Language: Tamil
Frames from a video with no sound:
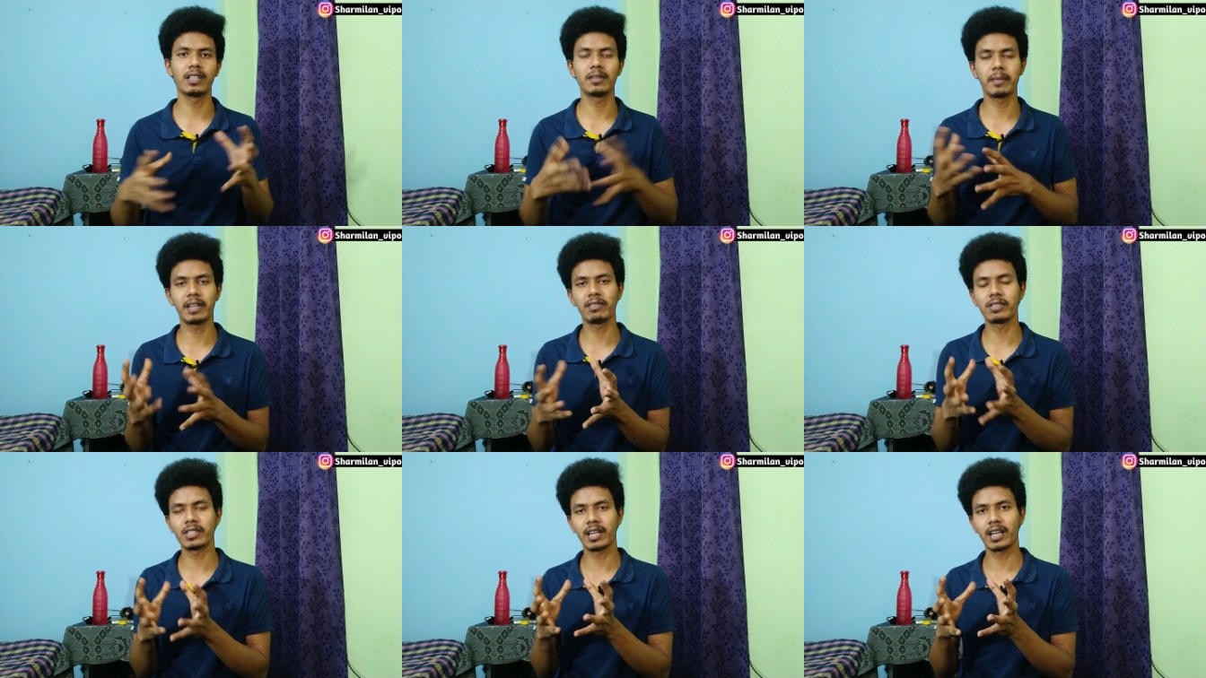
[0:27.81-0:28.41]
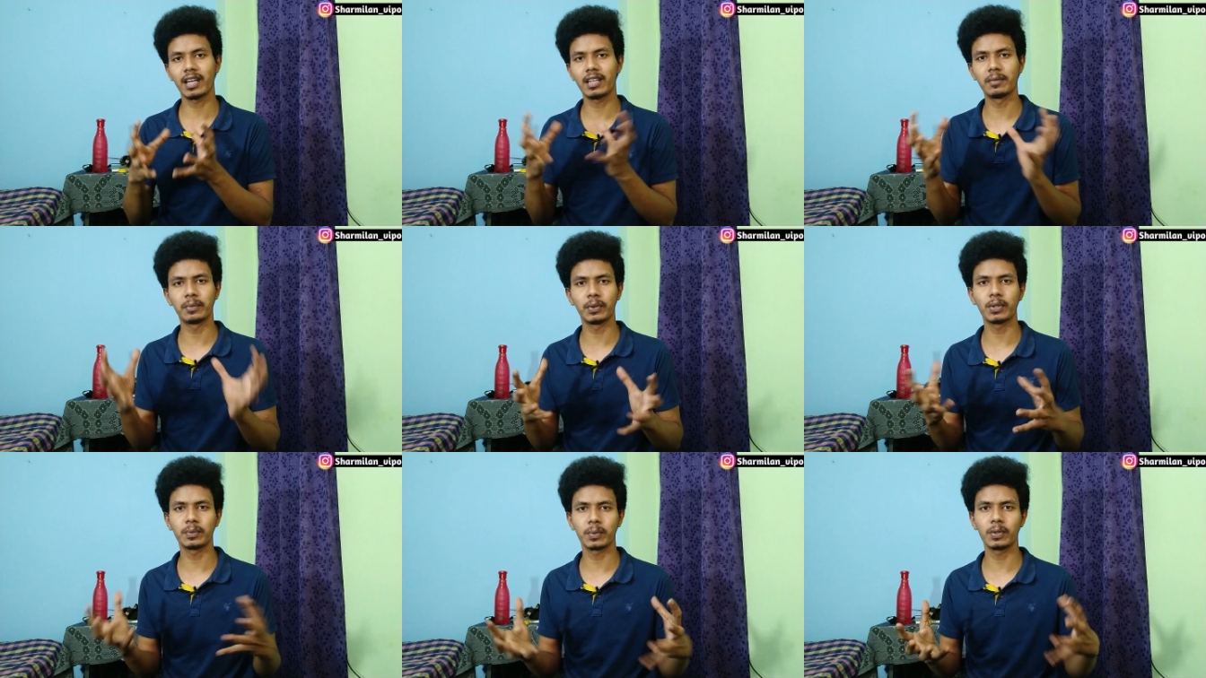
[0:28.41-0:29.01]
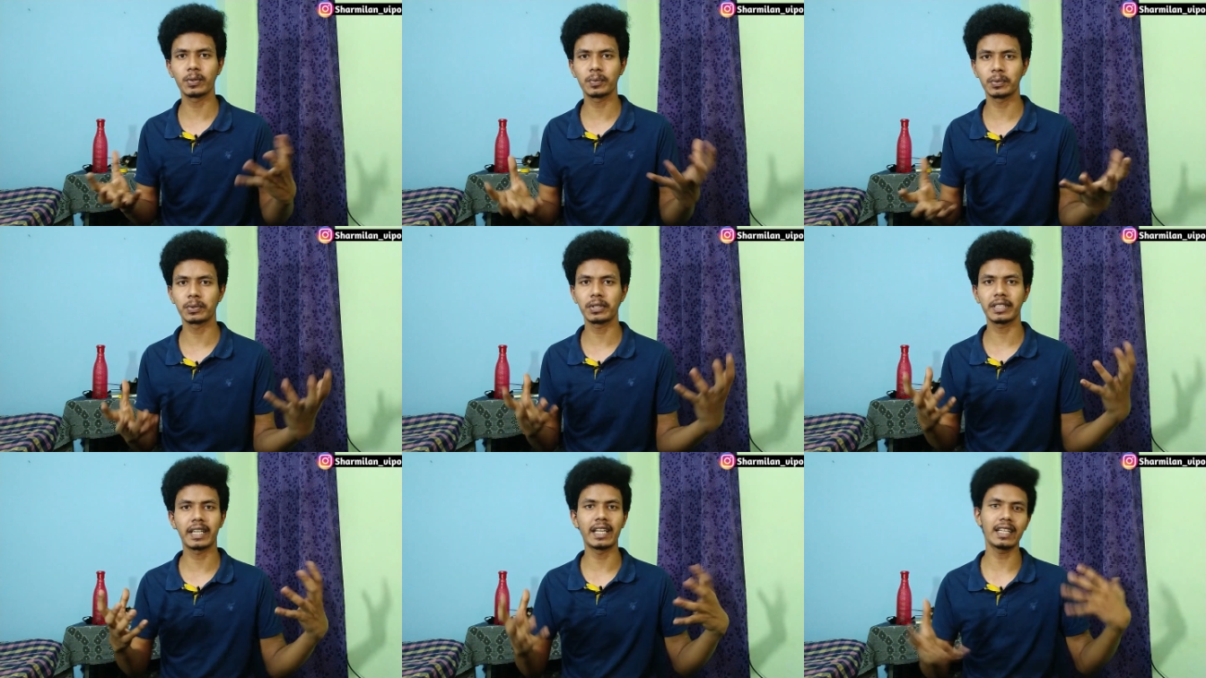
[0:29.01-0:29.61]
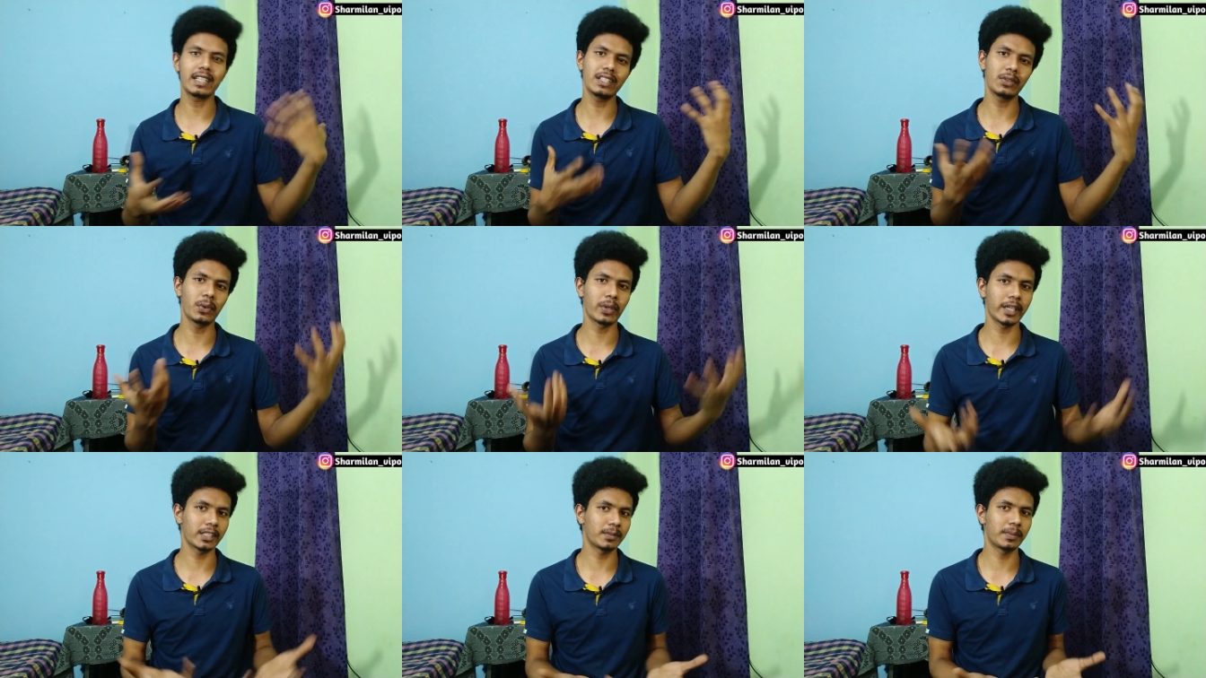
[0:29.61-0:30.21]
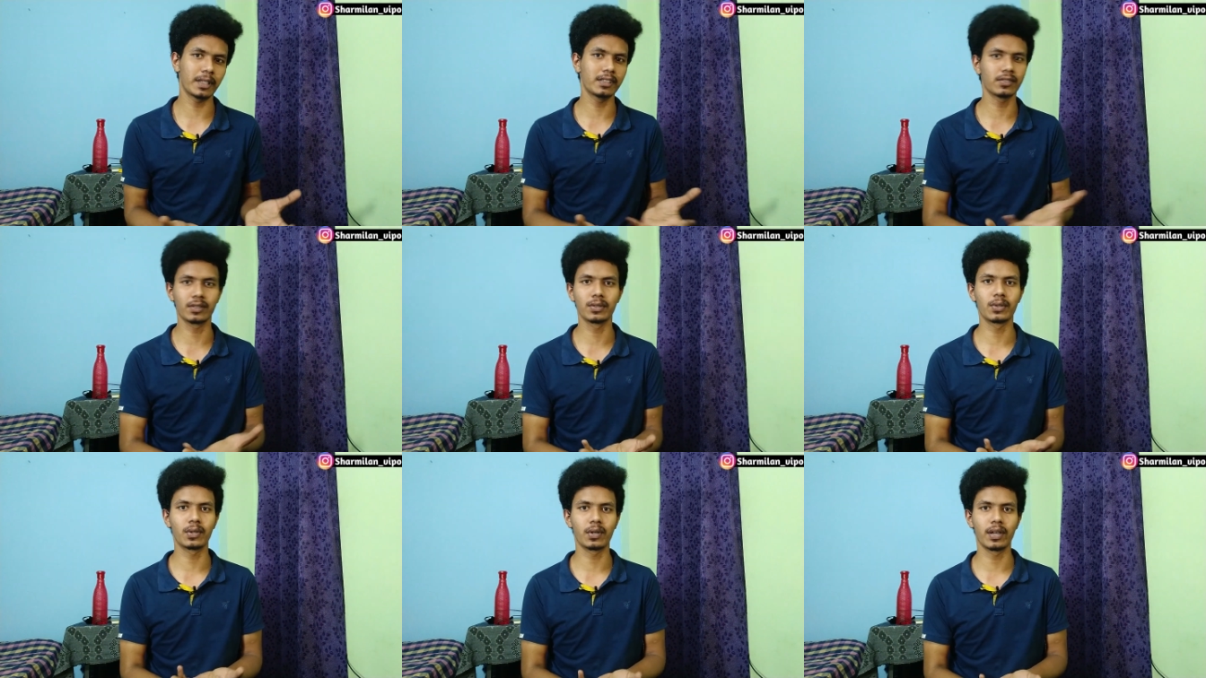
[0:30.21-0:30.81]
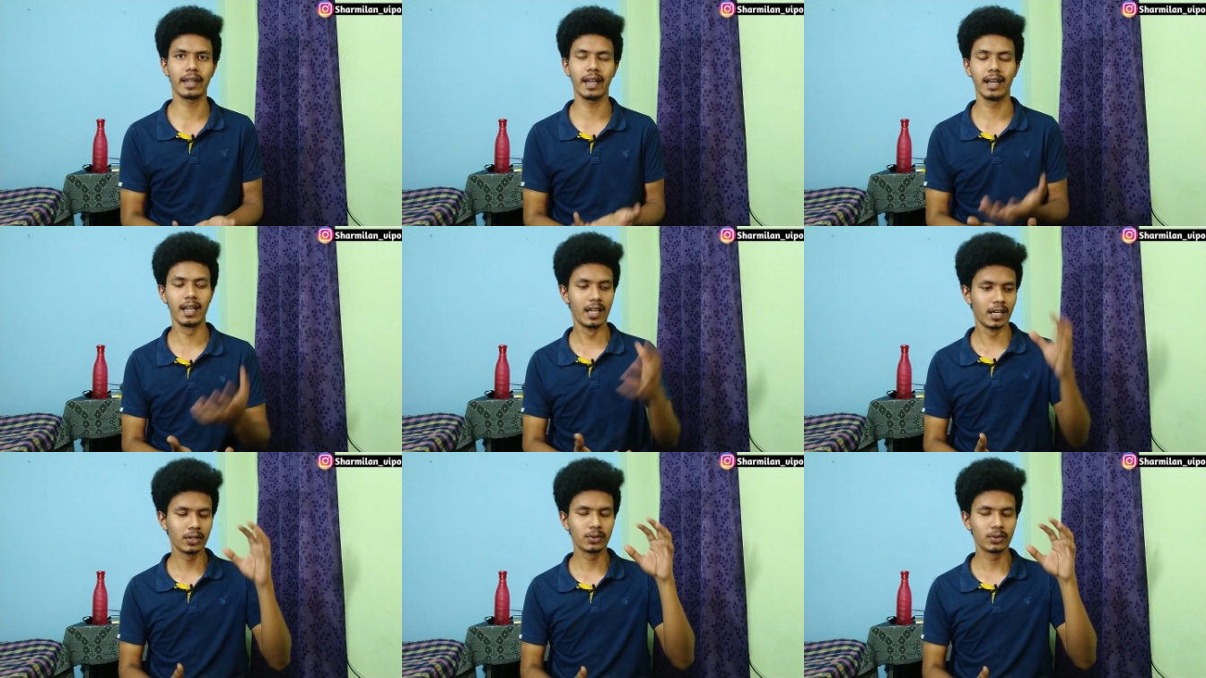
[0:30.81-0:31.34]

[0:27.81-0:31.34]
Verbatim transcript: அந்த மாதிரி விஷயங்கள்லாம் நான் போட்டு போட்டு போட்டு எனக்குன்னு ஒரு எக்ஸ்பீரியன்ஸ் வந்துருக்கும் இல்லையா